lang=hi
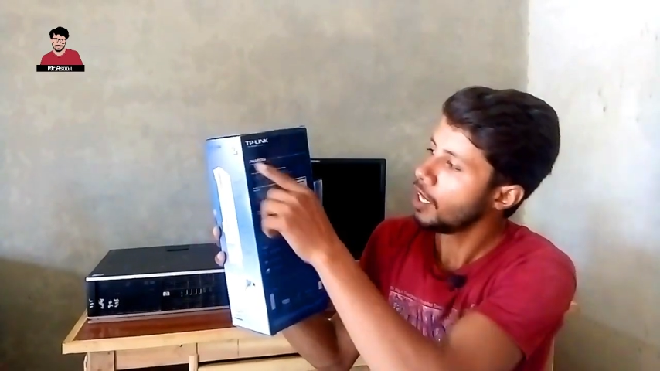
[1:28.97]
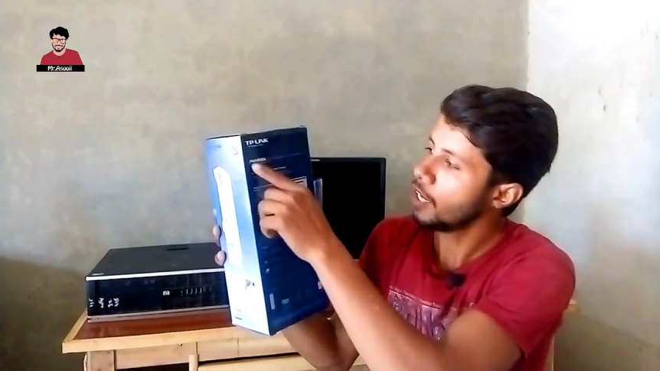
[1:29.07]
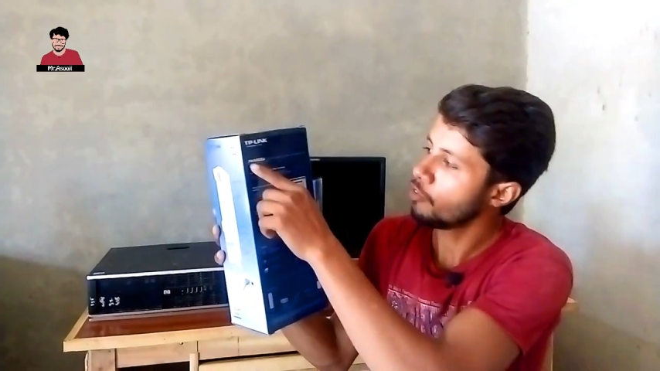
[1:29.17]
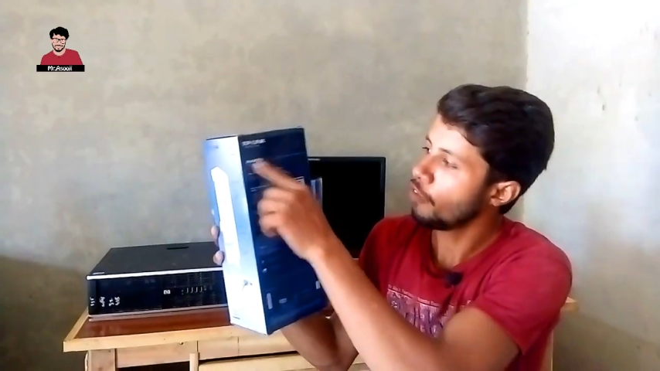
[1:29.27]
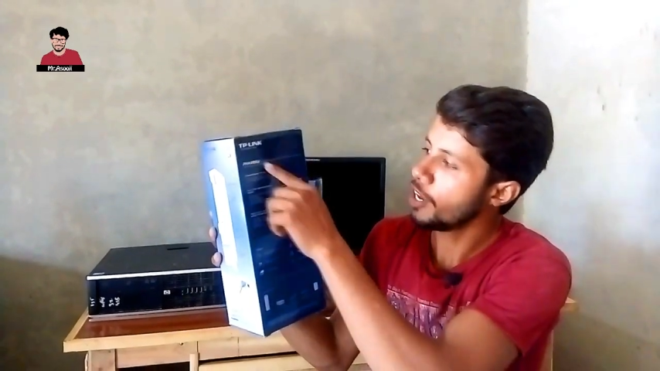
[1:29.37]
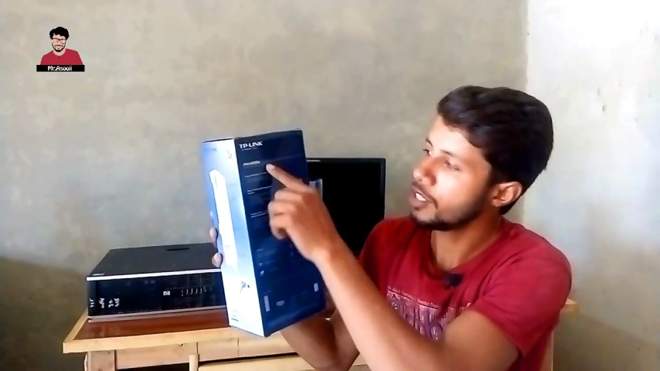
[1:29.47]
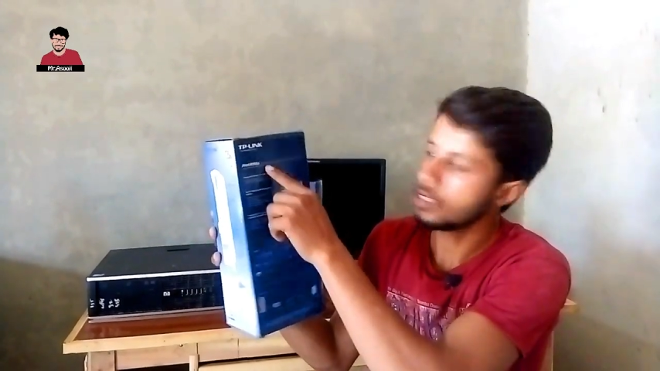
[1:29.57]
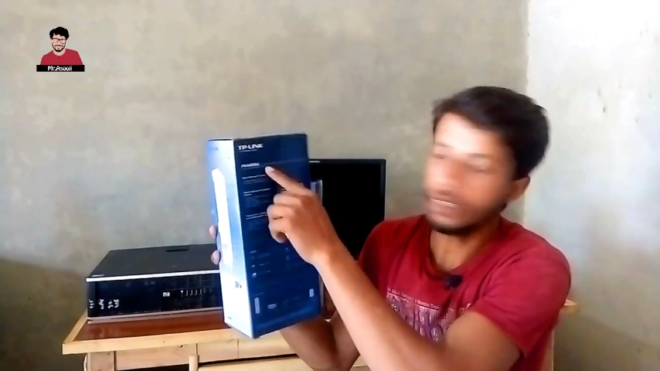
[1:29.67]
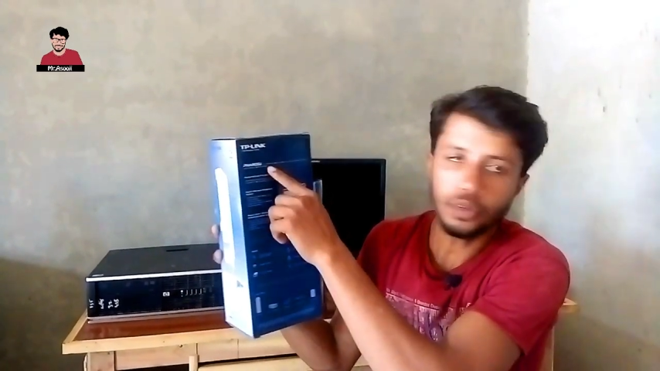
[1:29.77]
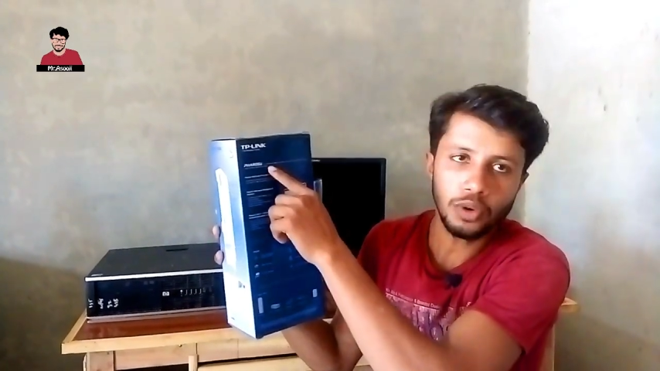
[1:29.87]
एक
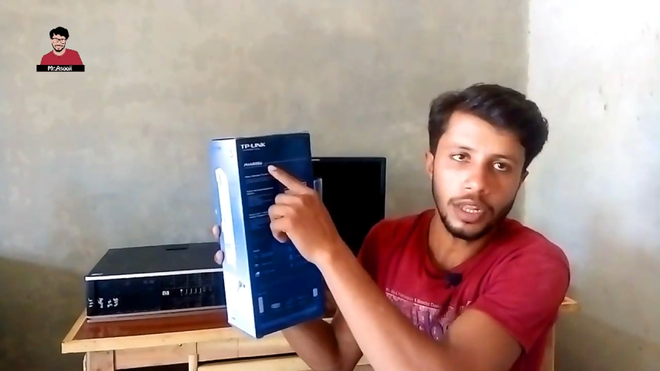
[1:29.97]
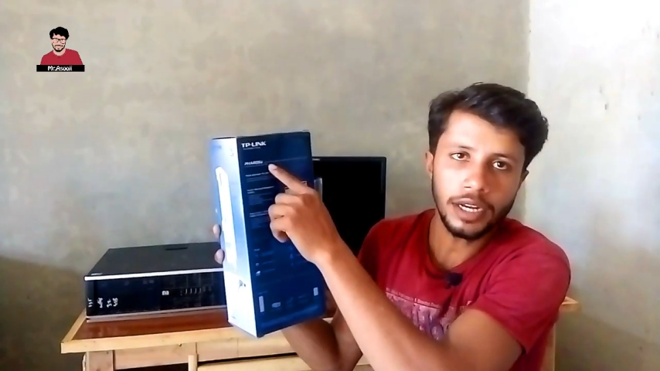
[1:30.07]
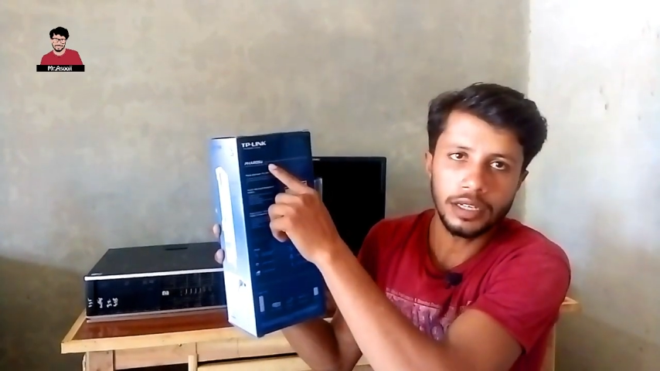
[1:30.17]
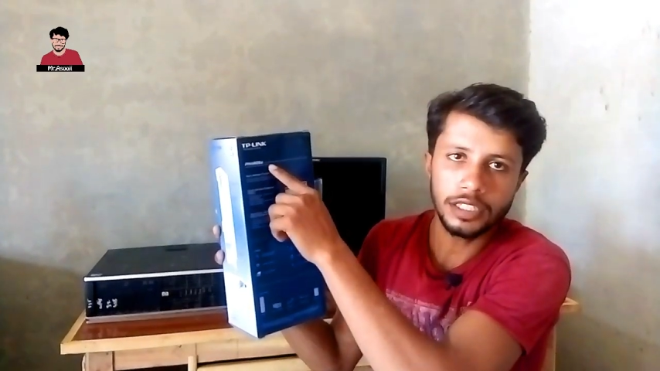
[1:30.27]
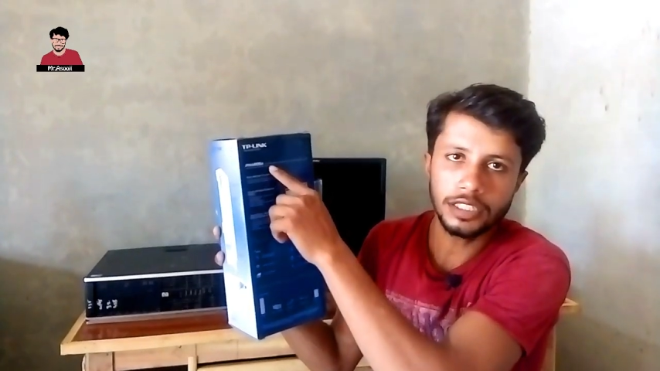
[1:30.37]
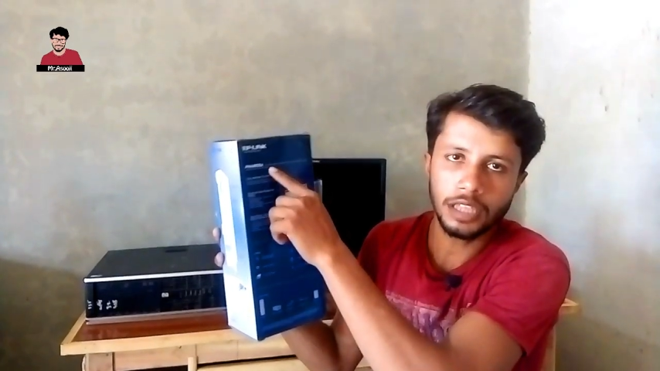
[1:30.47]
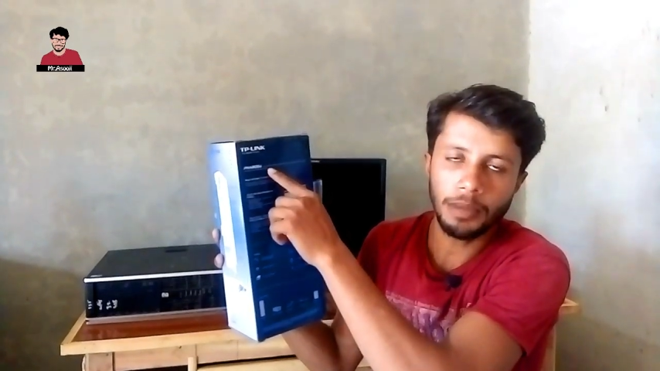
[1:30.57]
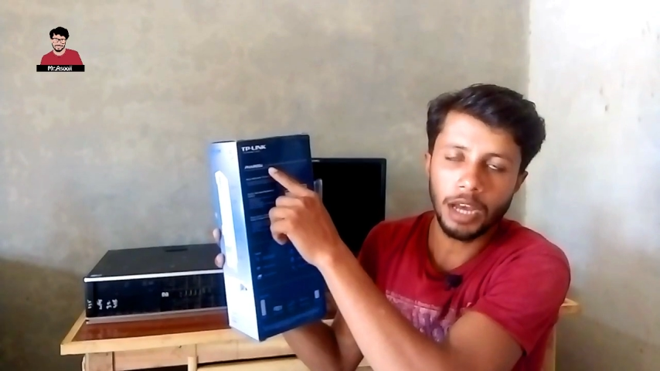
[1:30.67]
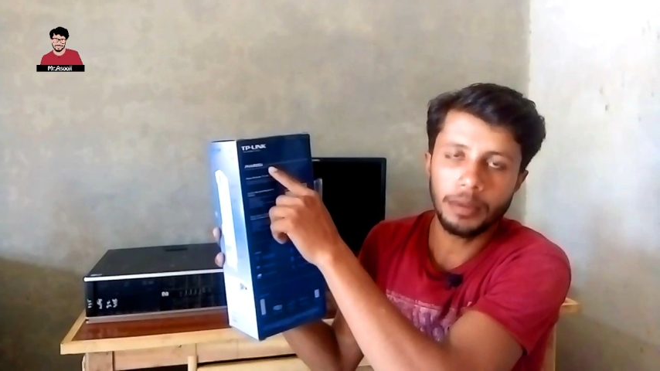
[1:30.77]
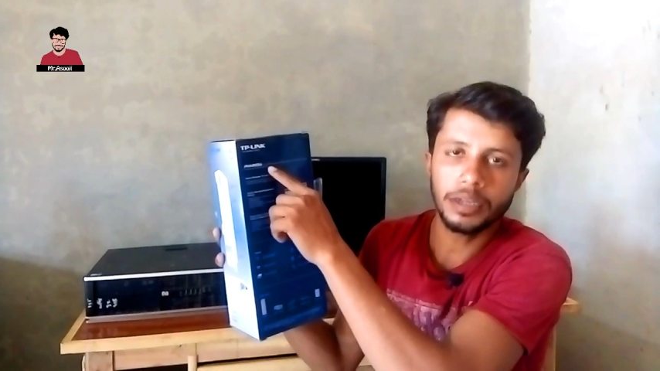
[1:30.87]
फेरस कंट्रोलर
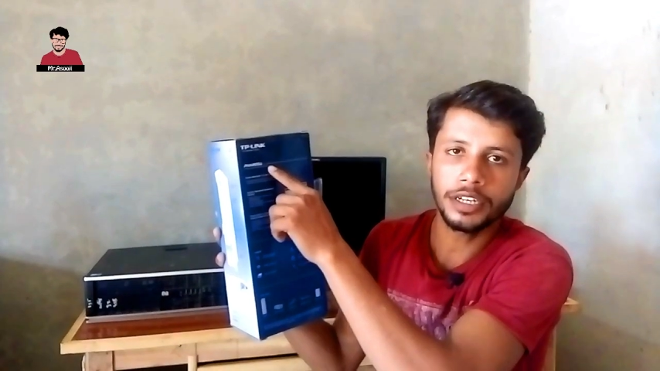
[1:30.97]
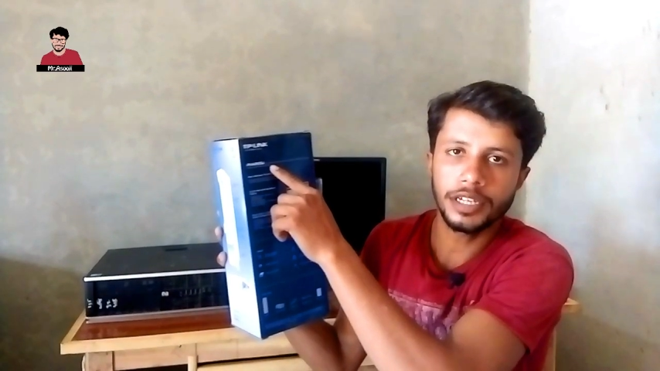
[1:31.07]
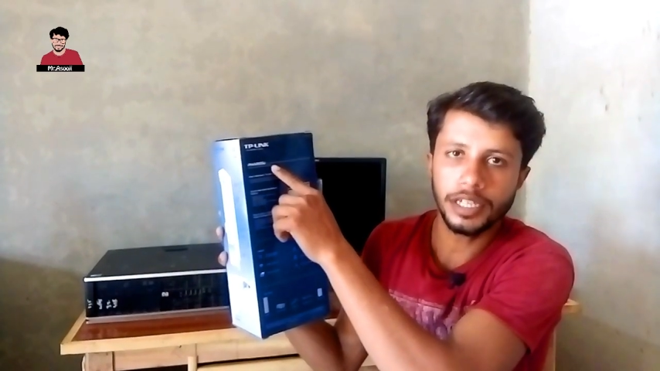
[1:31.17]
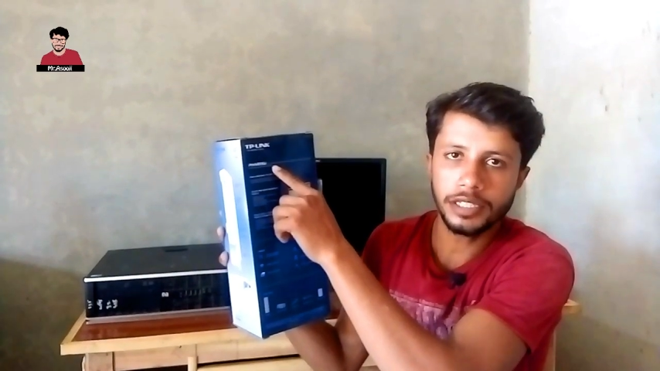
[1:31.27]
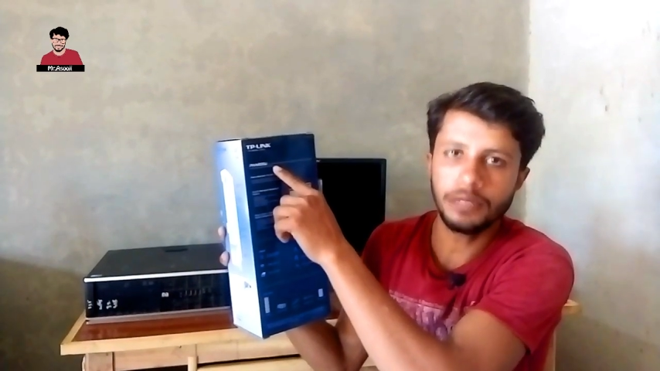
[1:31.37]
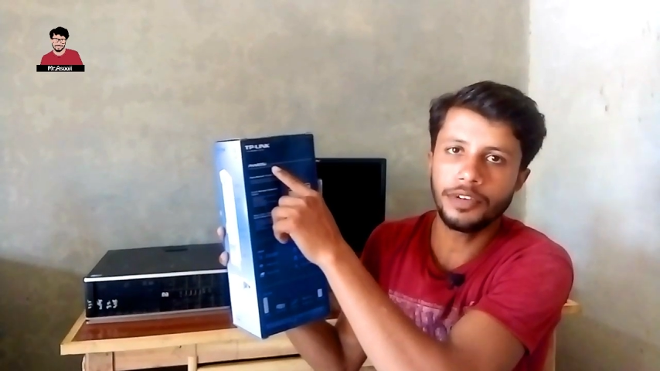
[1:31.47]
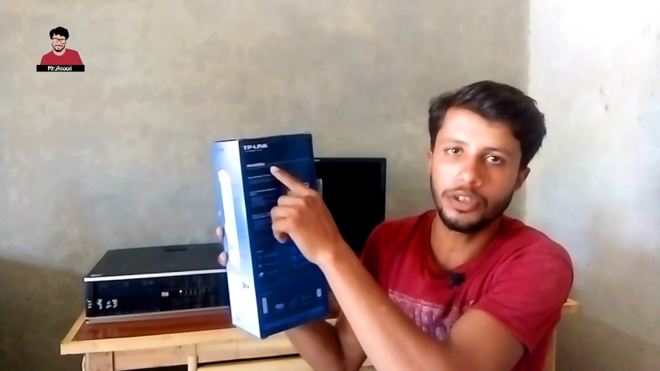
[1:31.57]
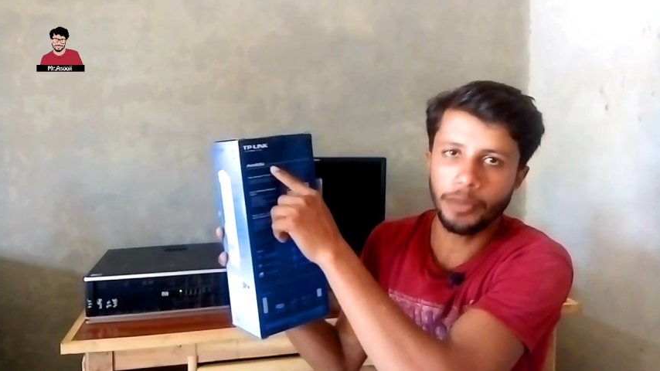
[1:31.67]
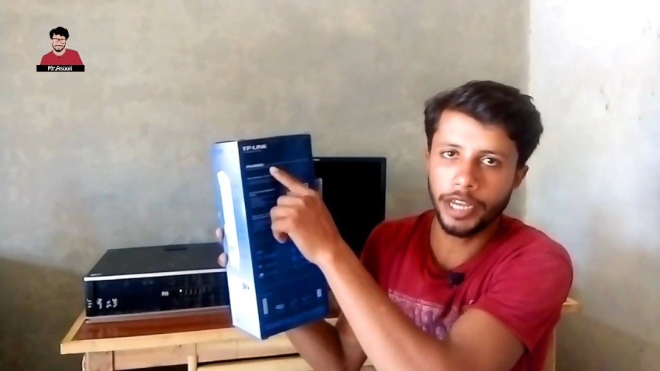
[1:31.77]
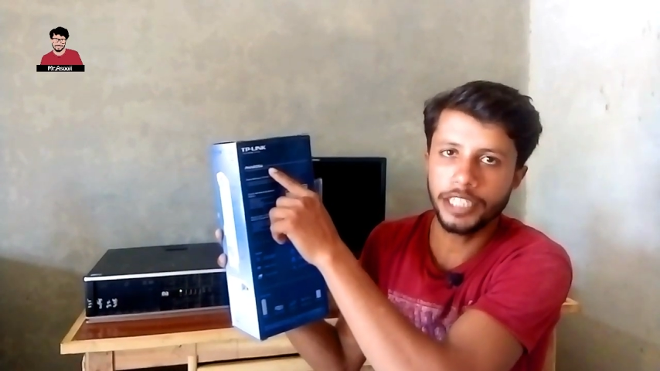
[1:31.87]
इसके बारे में एक डिटेल से
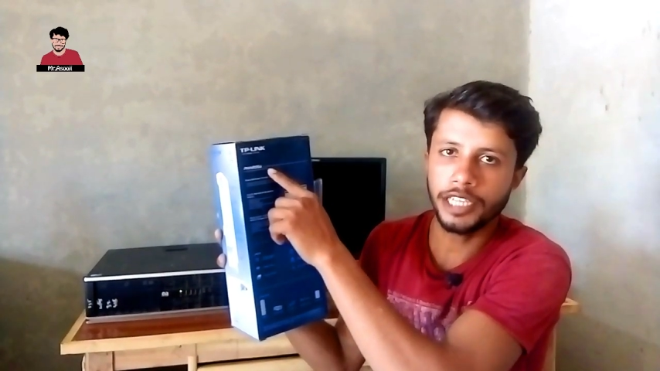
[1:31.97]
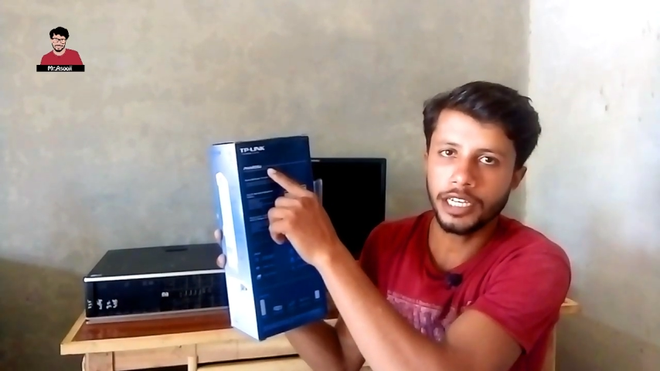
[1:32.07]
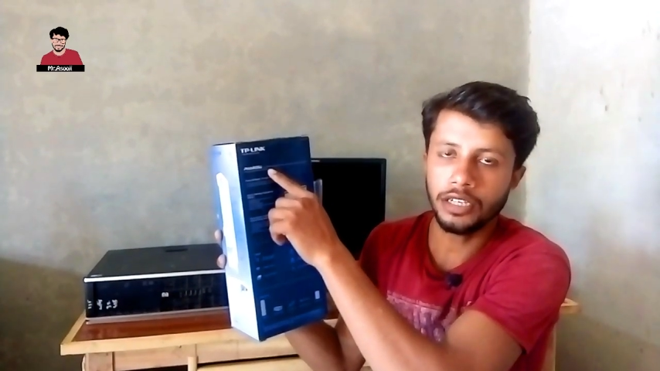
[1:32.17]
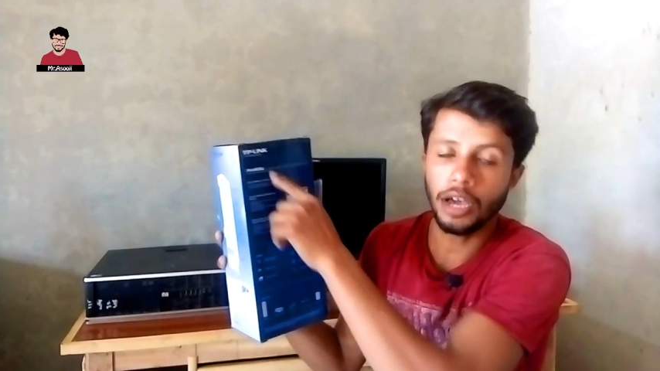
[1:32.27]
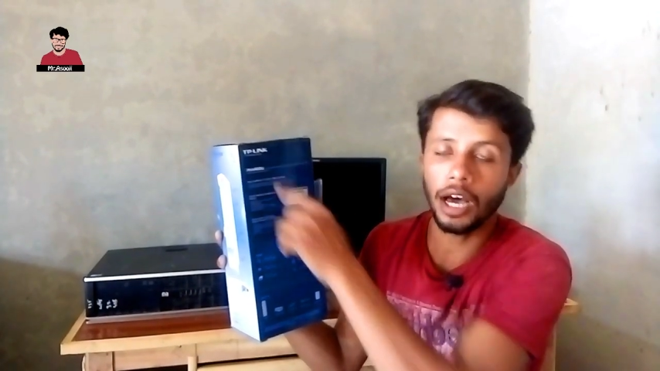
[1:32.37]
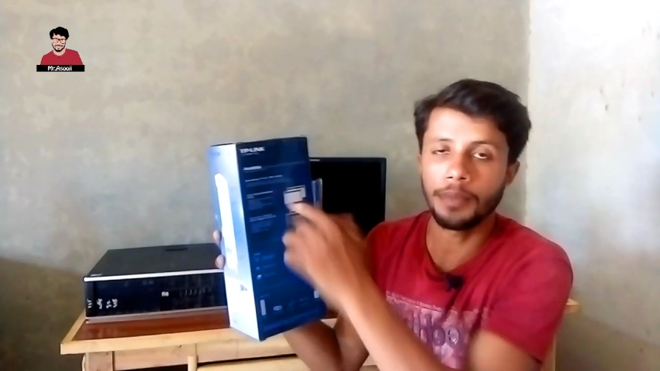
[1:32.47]
वीडियो बनाई जाएगी